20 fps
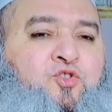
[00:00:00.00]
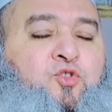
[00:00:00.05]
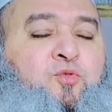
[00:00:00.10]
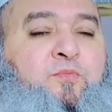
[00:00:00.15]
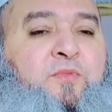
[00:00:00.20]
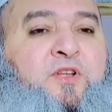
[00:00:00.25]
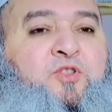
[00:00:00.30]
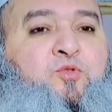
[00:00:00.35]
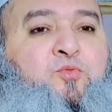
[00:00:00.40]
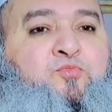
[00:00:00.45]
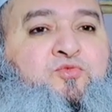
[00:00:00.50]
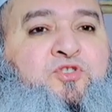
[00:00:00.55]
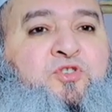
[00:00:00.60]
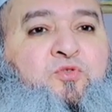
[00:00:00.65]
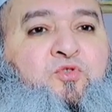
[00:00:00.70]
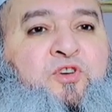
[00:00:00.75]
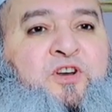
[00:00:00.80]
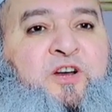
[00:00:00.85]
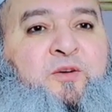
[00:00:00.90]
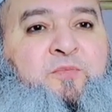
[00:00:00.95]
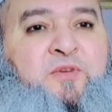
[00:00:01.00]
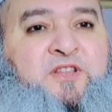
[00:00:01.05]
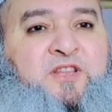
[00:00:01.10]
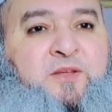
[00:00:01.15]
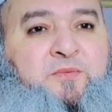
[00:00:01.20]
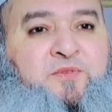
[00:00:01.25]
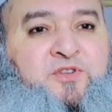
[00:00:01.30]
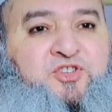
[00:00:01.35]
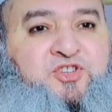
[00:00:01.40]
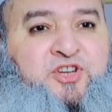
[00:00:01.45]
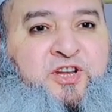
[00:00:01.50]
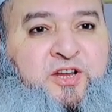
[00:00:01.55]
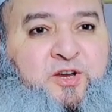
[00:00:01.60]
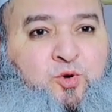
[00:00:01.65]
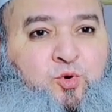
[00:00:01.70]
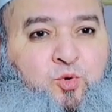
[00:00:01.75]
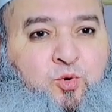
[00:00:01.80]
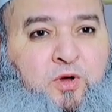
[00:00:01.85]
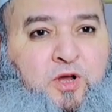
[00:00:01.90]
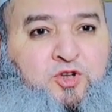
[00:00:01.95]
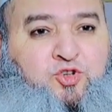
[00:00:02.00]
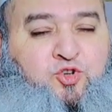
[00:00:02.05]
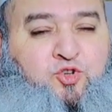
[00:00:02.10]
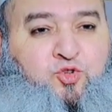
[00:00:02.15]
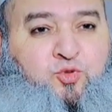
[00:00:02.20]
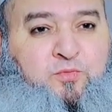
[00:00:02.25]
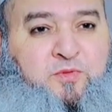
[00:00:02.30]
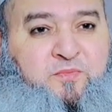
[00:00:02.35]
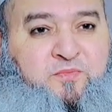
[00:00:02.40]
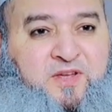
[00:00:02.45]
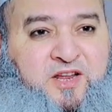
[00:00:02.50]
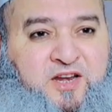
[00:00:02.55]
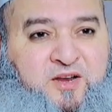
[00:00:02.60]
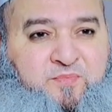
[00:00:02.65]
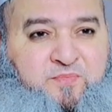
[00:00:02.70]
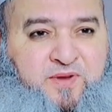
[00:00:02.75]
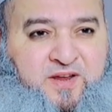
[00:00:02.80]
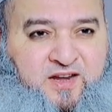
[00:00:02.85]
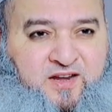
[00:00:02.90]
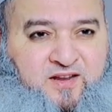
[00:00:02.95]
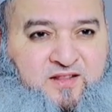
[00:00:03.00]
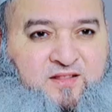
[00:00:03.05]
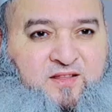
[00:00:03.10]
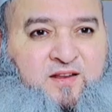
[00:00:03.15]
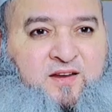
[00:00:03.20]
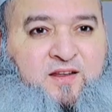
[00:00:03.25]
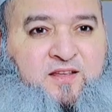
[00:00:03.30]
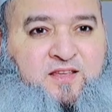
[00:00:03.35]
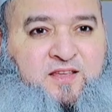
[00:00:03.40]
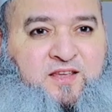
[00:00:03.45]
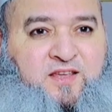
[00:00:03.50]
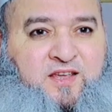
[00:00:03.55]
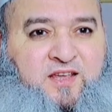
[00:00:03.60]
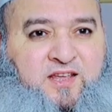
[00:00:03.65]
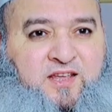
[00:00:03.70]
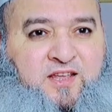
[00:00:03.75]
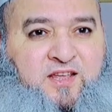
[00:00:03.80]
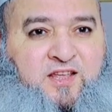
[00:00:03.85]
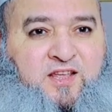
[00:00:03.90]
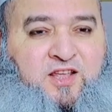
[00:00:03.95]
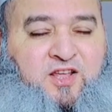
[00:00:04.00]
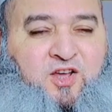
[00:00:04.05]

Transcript: तो मैं तुमसे वो नेमतें भी छीन लूँगा जो तुम्हें मैंने पहले दे रखी हैं